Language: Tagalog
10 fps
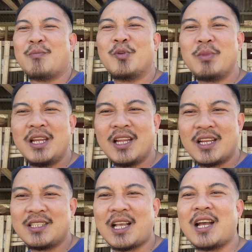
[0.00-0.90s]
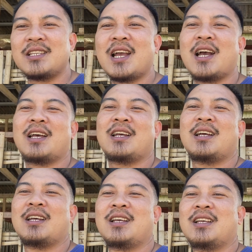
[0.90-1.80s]
bumili na rin sa kanya
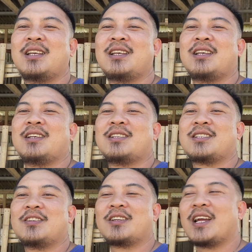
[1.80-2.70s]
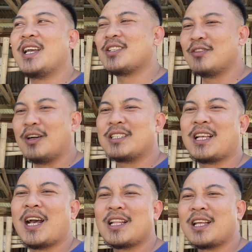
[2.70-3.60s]
so alright so
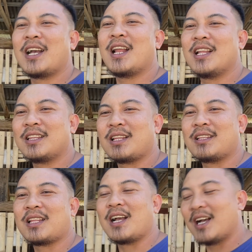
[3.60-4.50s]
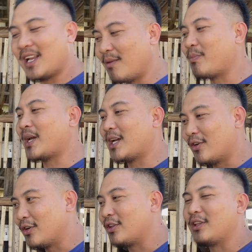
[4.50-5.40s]
sa katagalan tagalang
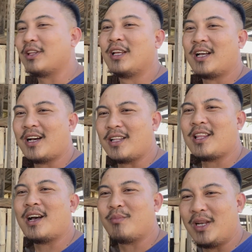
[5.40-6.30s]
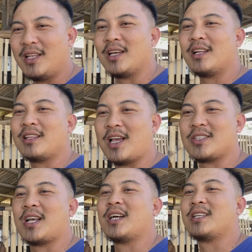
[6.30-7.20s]
panahon at nakabili na rin tayo
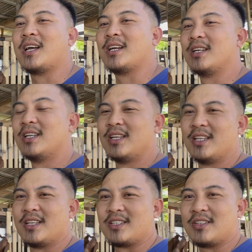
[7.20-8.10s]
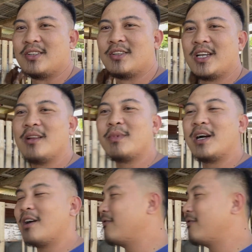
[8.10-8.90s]
sa kanya so ayan mga